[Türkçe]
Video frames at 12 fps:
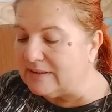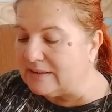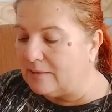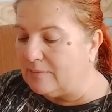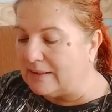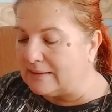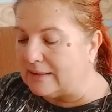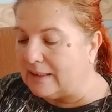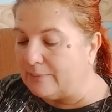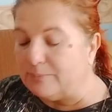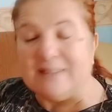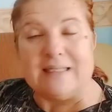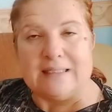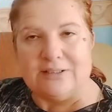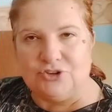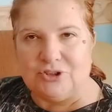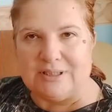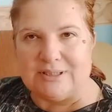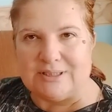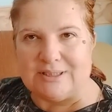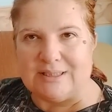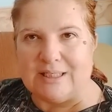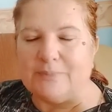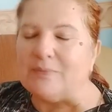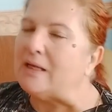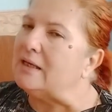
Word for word: zamanda bir ay içerisinde